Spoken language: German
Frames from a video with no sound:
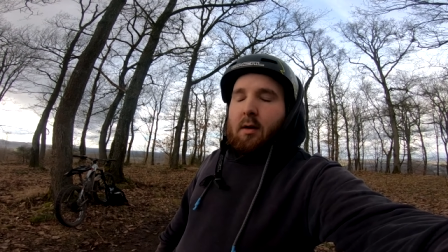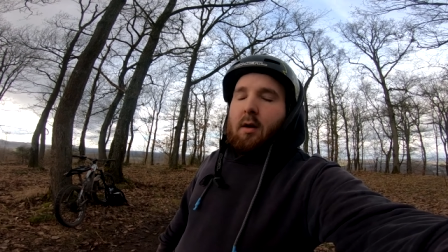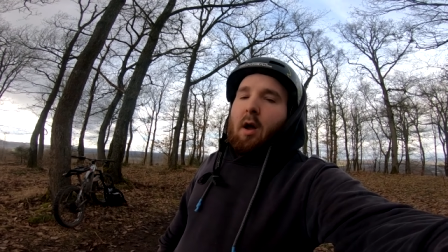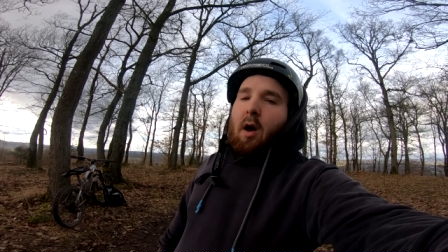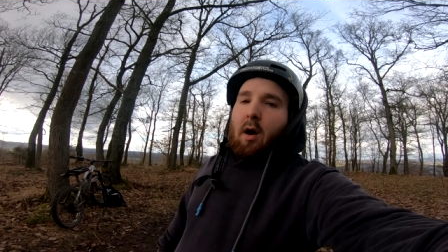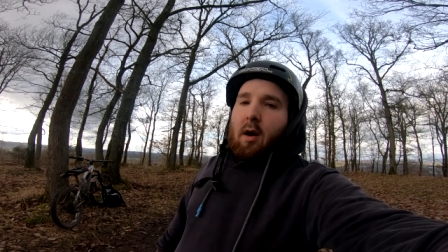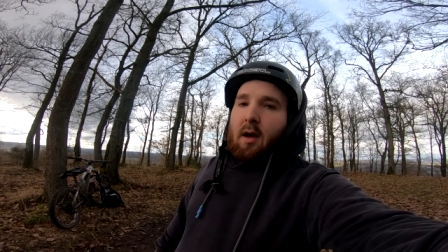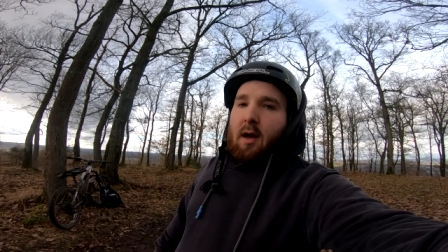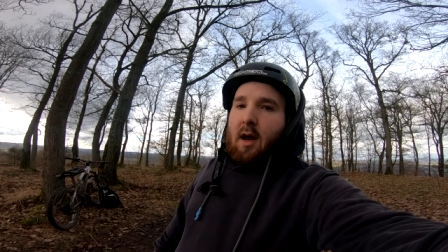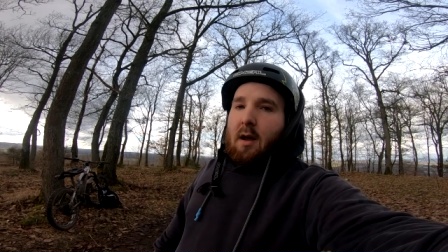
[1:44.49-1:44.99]

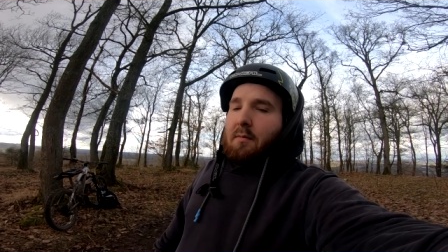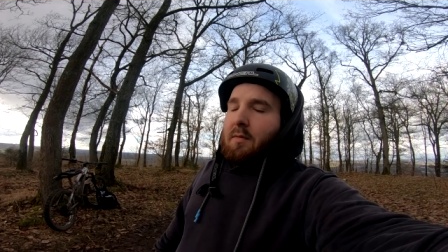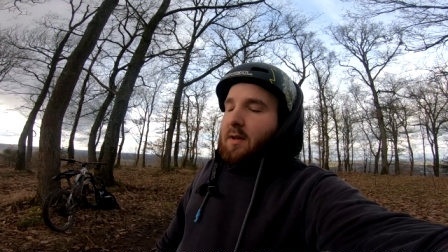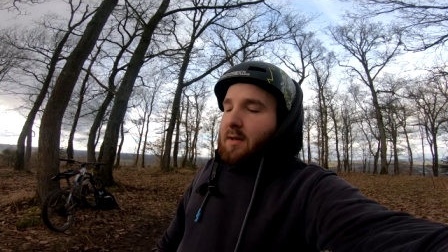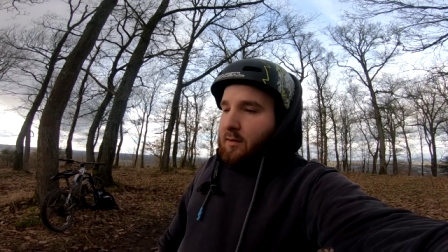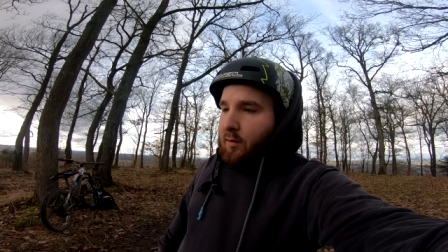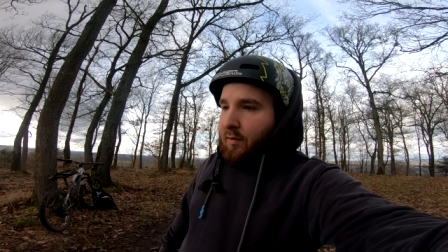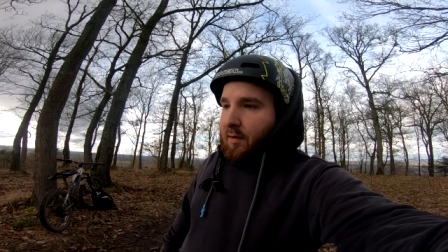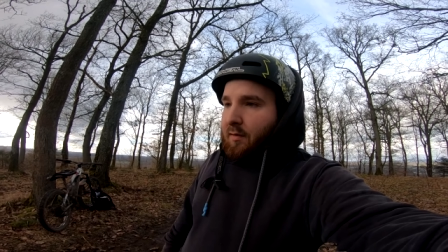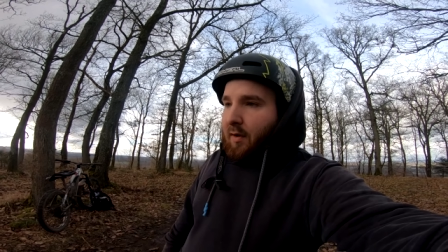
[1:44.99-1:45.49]
ja, er
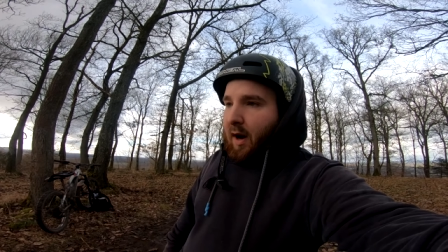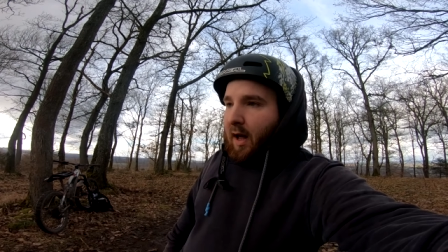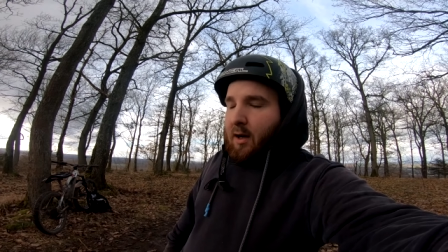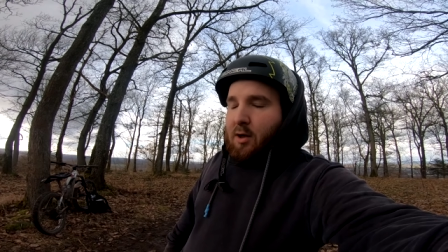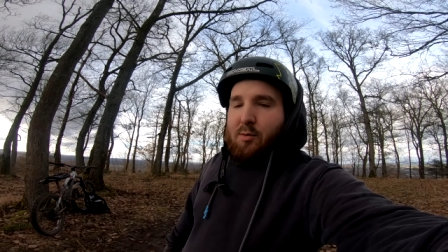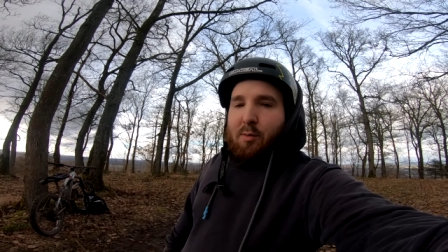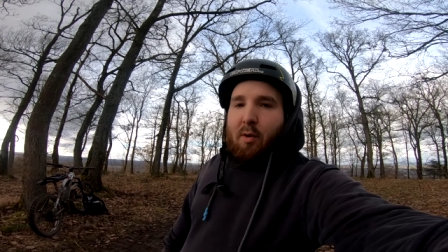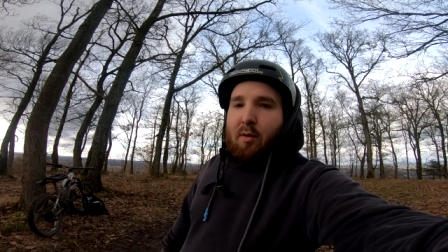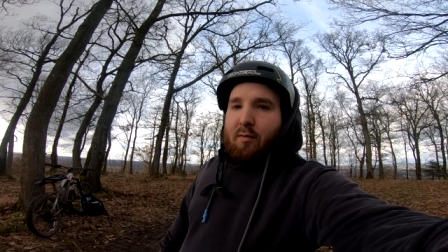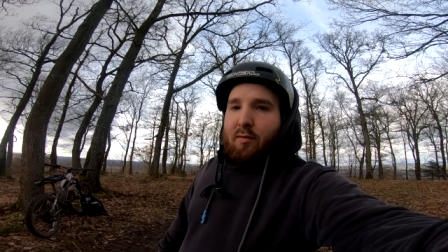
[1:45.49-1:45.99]
wird sich auf jeden Fall
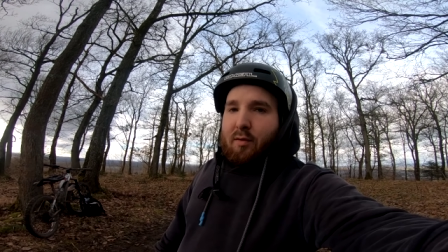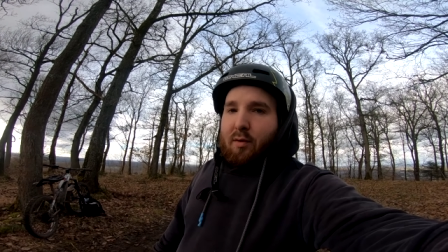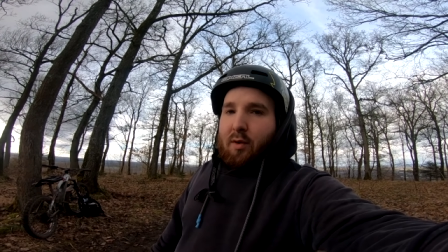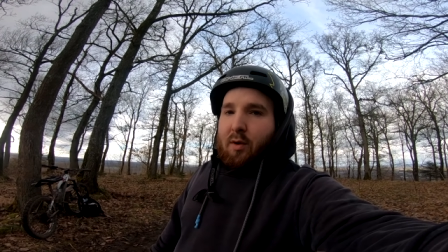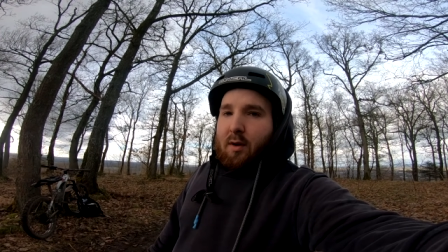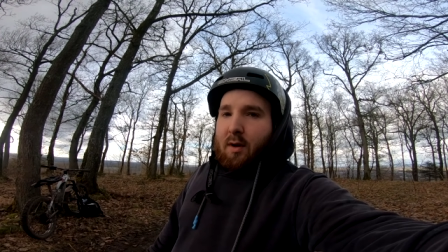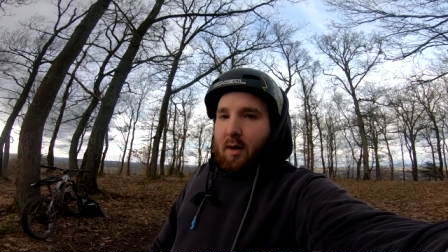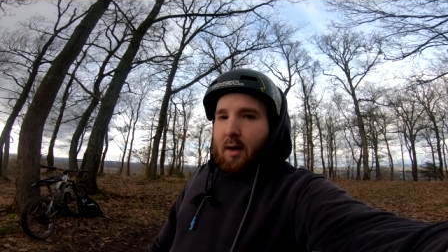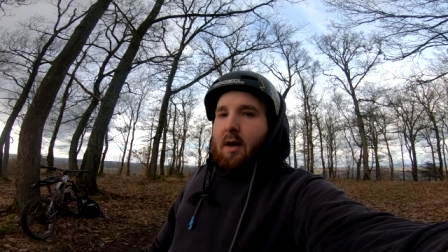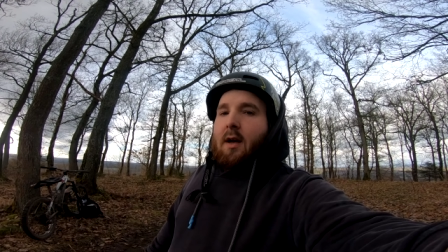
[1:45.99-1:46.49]
angesprochen
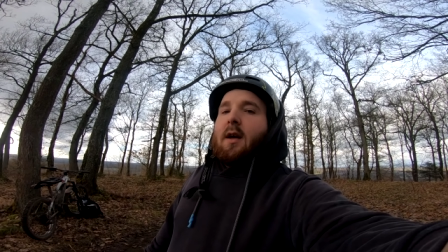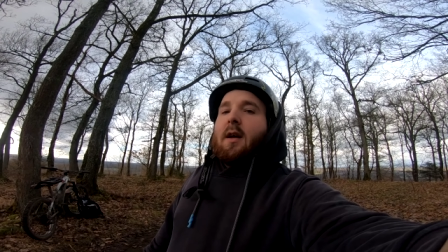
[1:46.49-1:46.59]
fühlen.